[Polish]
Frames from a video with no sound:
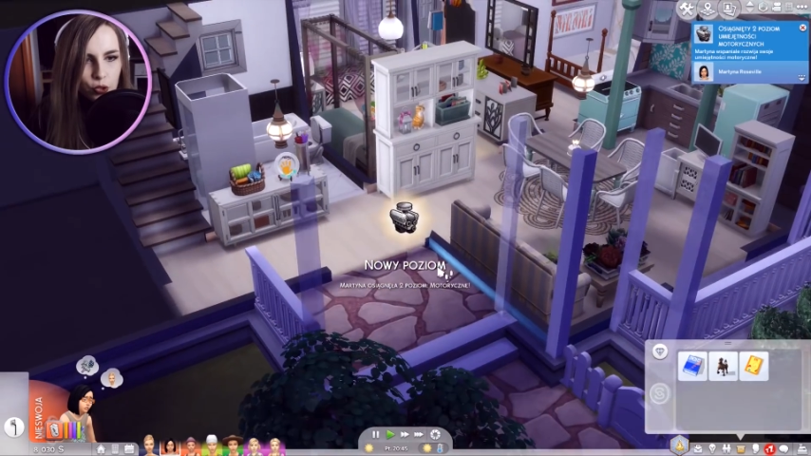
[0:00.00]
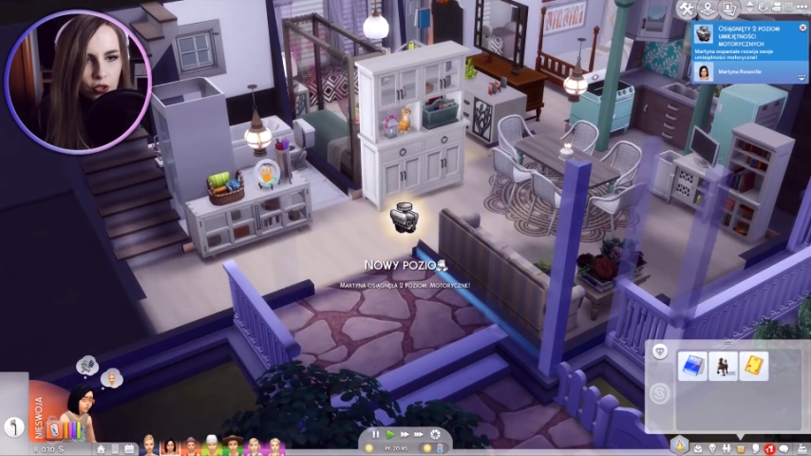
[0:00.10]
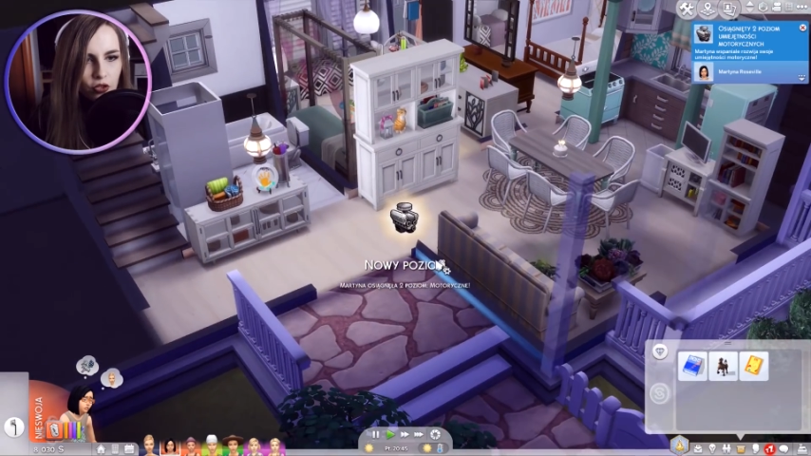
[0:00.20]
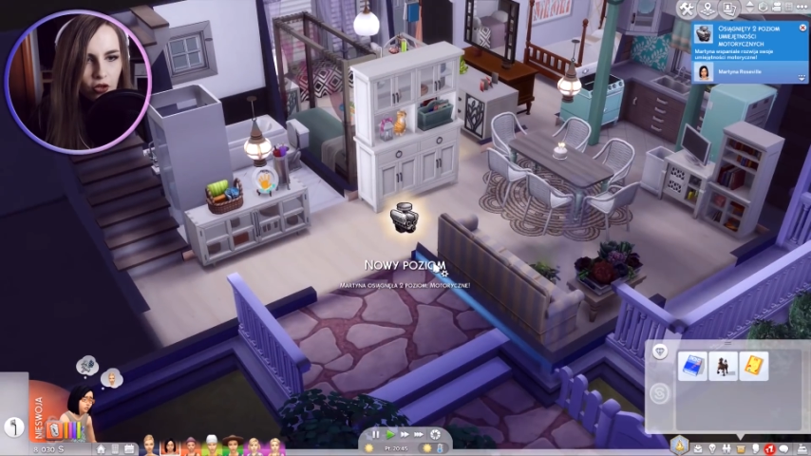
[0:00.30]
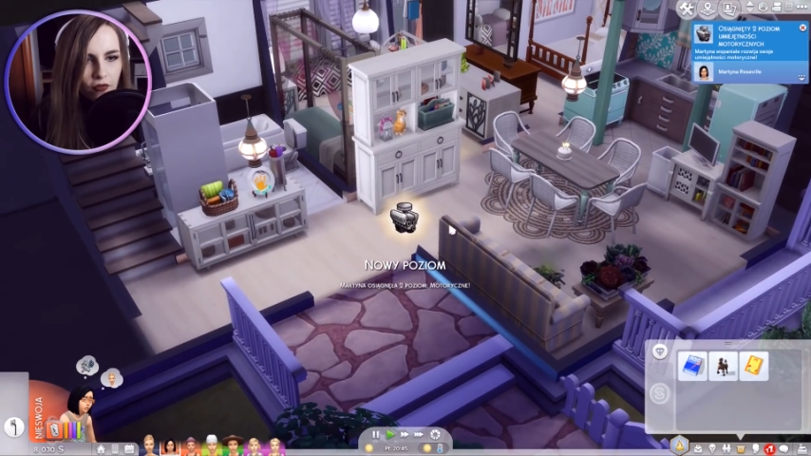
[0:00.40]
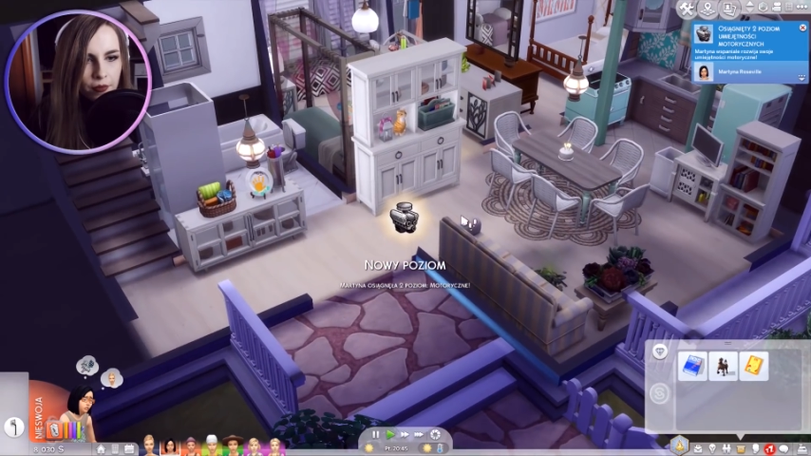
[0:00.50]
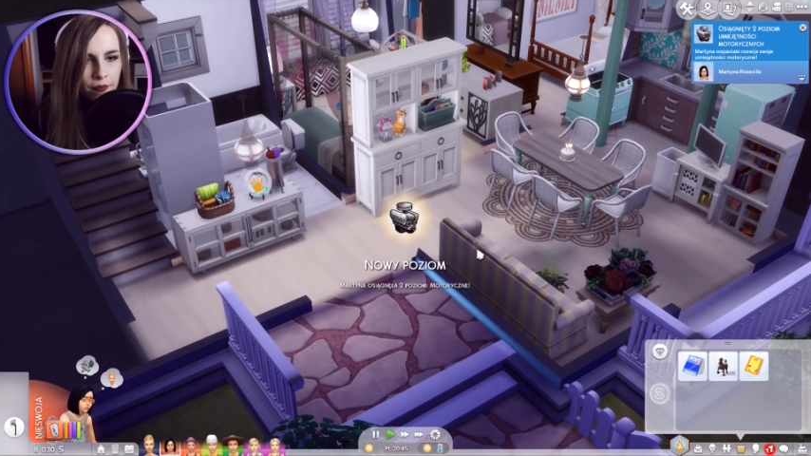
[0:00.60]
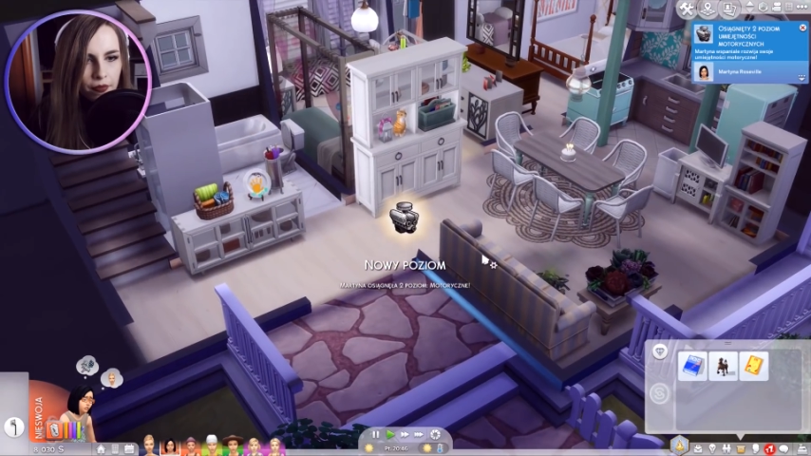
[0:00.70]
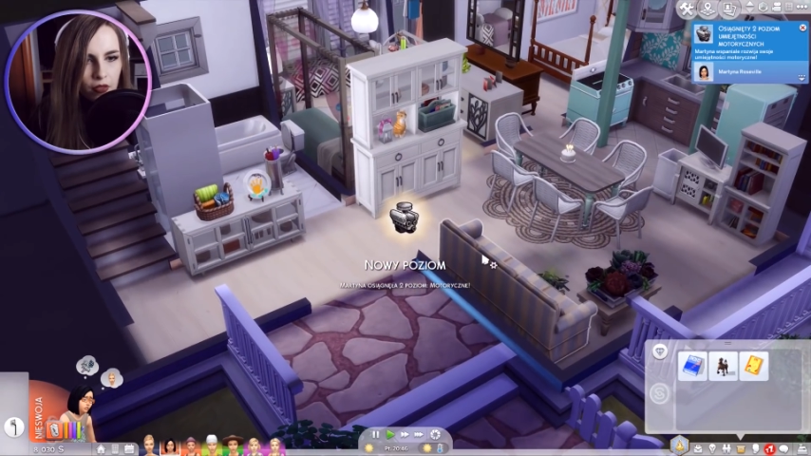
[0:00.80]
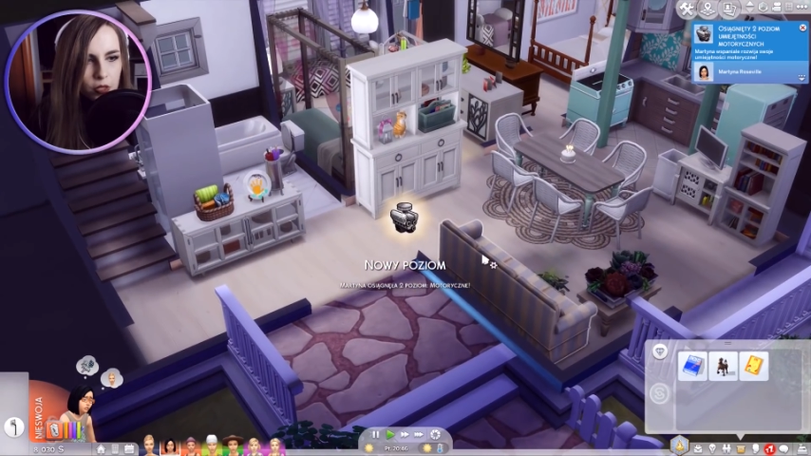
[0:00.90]
Już
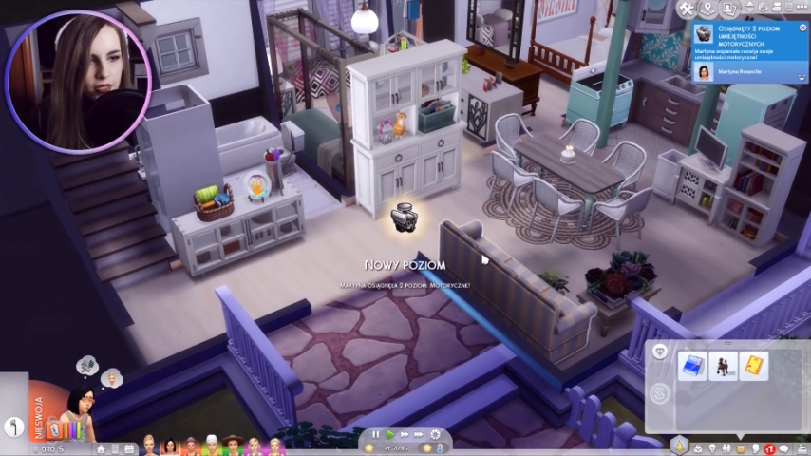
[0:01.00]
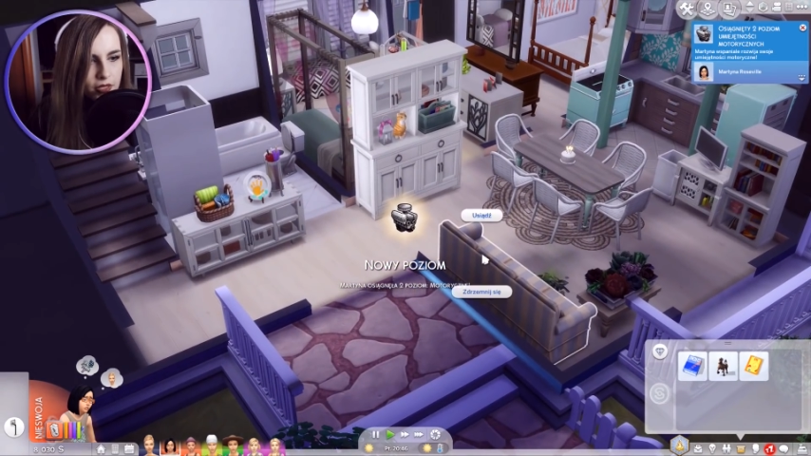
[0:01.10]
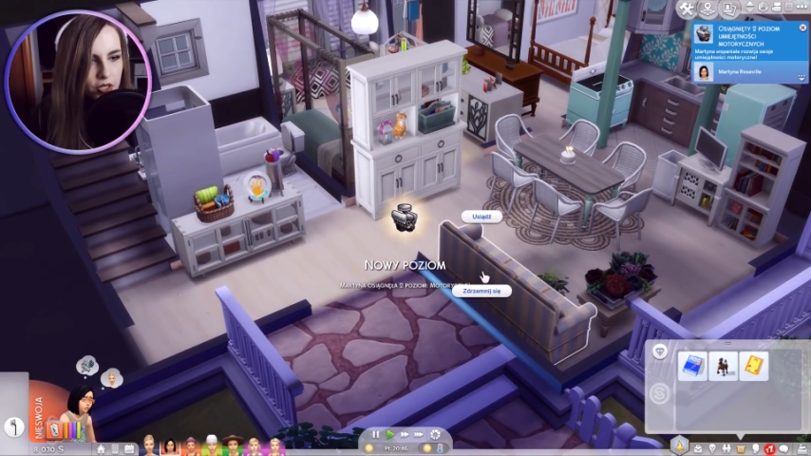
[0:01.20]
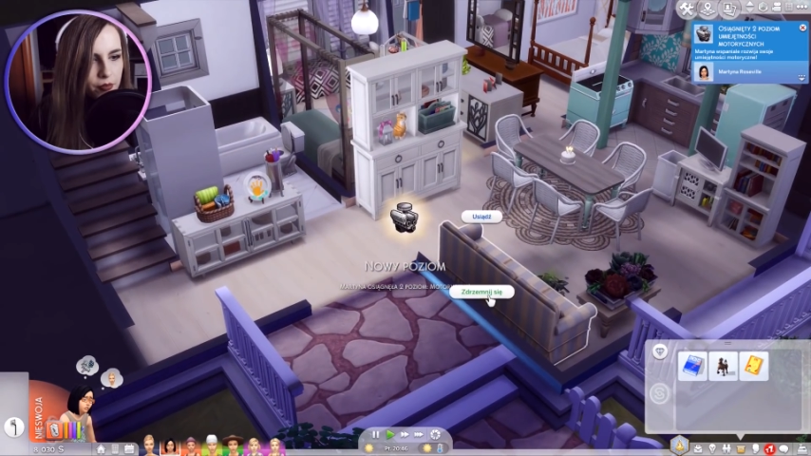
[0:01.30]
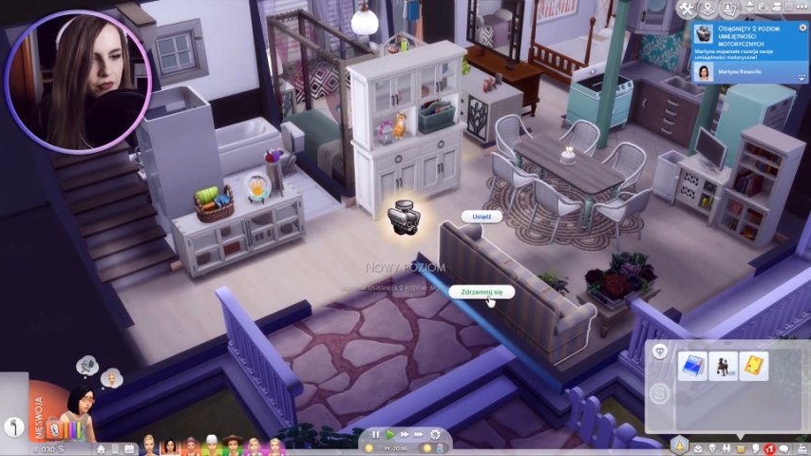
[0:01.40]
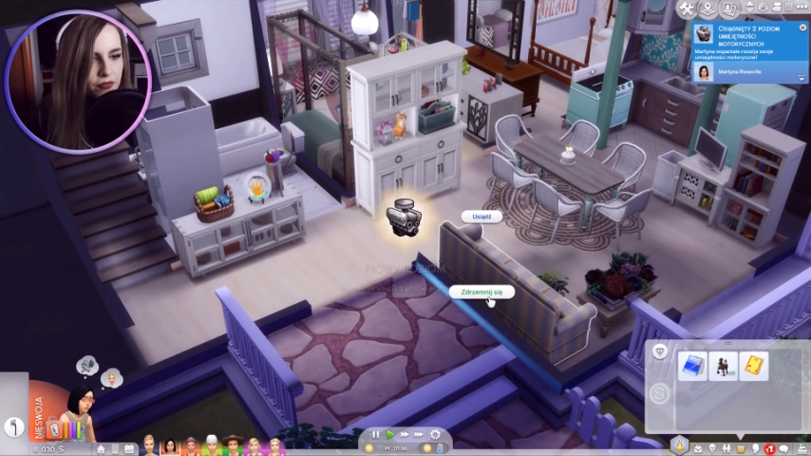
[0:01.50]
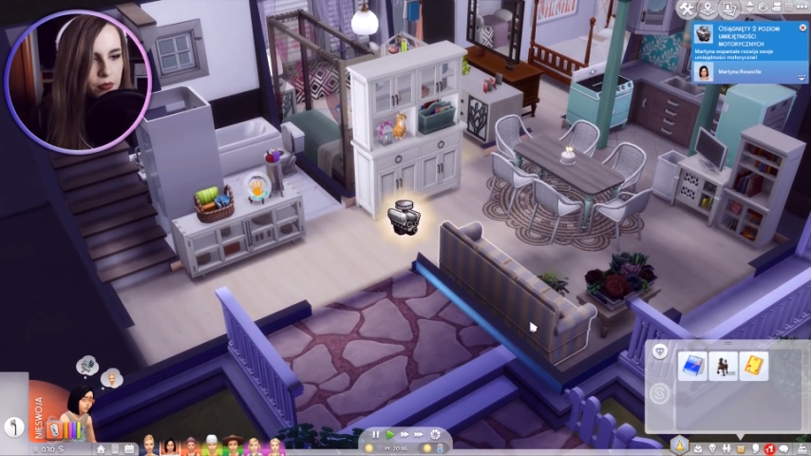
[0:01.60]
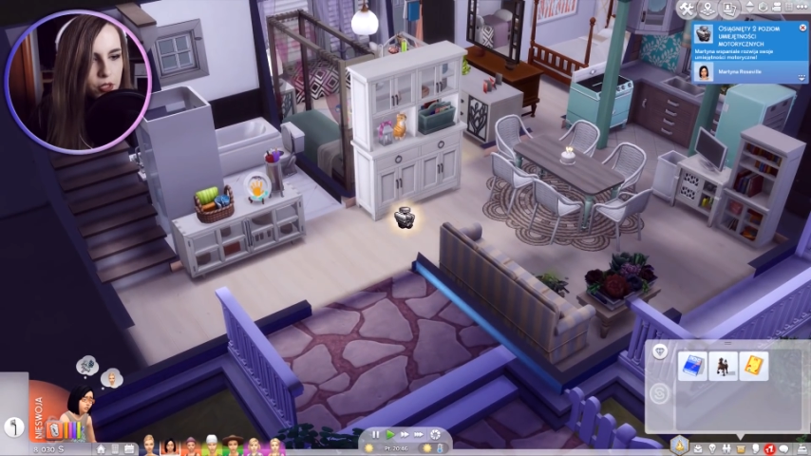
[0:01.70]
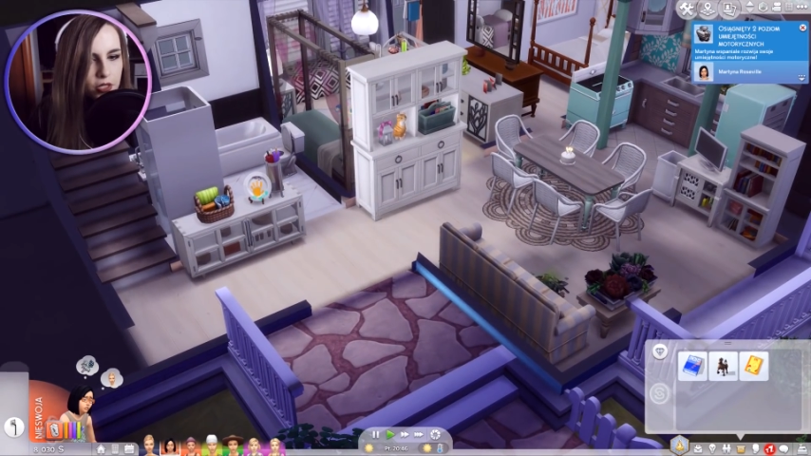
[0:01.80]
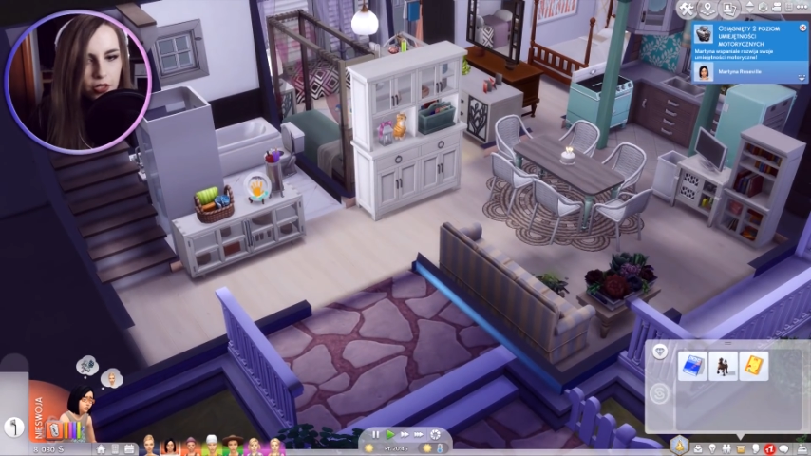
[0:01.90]
gotowa. To się
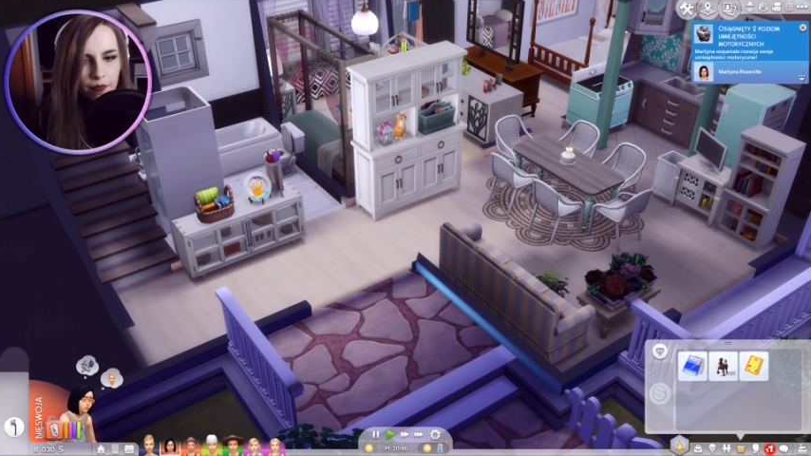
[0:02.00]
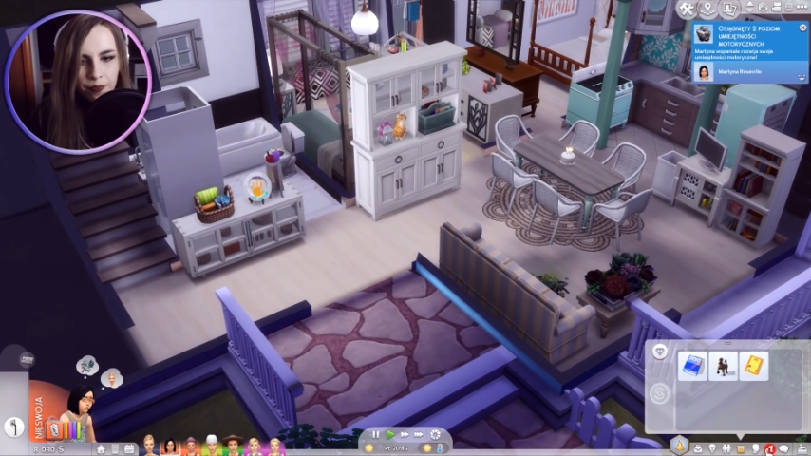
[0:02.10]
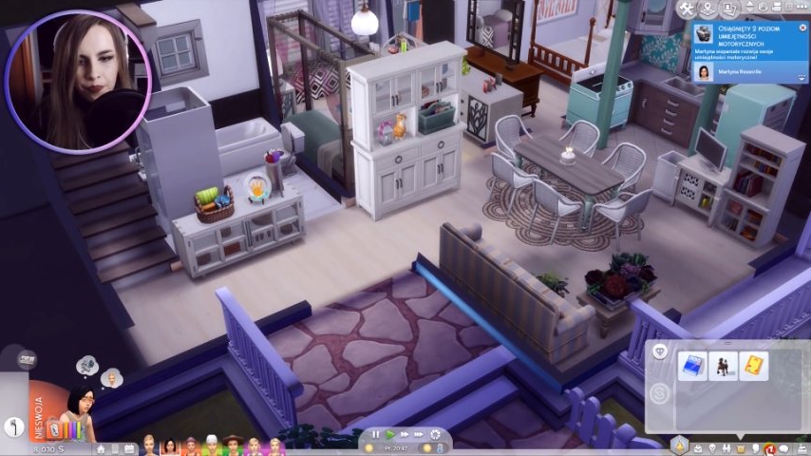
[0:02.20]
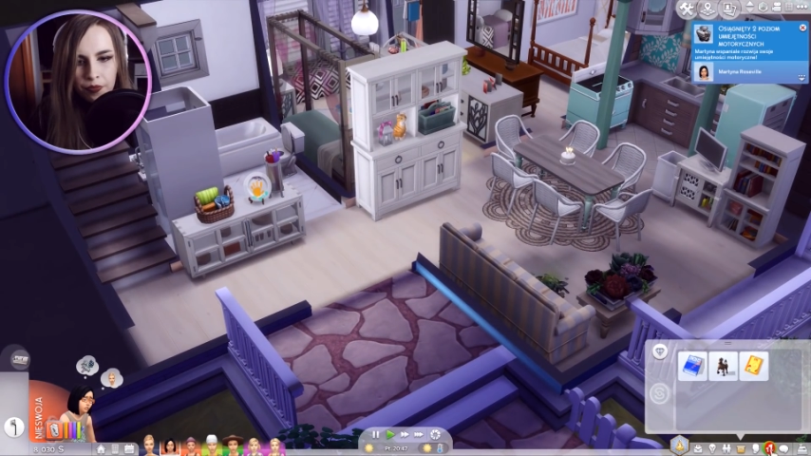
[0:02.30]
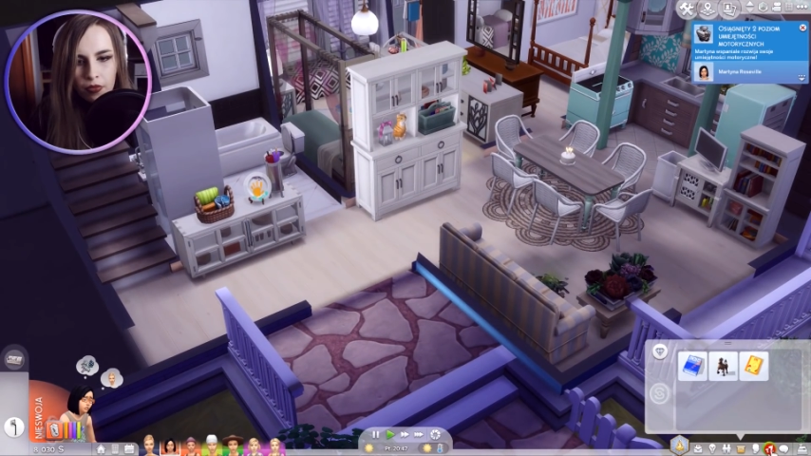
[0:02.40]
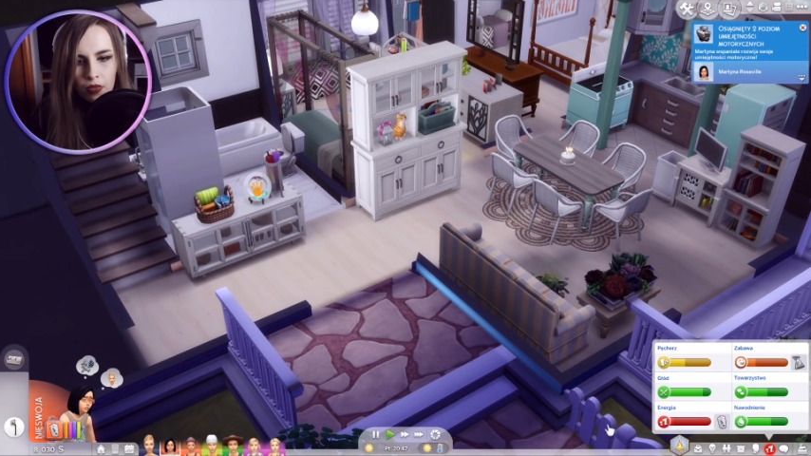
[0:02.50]
zdrzemni w tym czasie.